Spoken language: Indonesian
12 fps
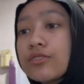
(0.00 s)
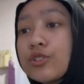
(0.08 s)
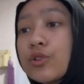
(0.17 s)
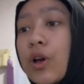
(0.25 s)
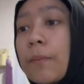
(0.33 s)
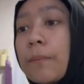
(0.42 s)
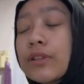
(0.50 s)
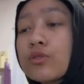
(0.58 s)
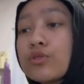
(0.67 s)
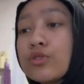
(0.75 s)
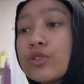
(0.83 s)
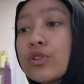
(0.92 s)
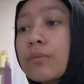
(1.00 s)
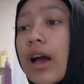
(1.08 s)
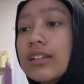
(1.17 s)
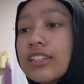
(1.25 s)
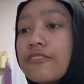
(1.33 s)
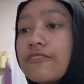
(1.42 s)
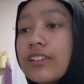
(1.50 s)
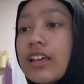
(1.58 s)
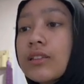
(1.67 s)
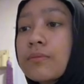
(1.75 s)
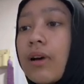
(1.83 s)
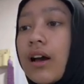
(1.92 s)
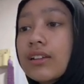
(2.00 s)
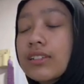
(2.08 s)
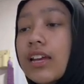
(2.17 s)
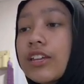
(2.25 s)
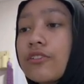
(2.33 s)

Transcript: juga petunjuk aktivitas bangsa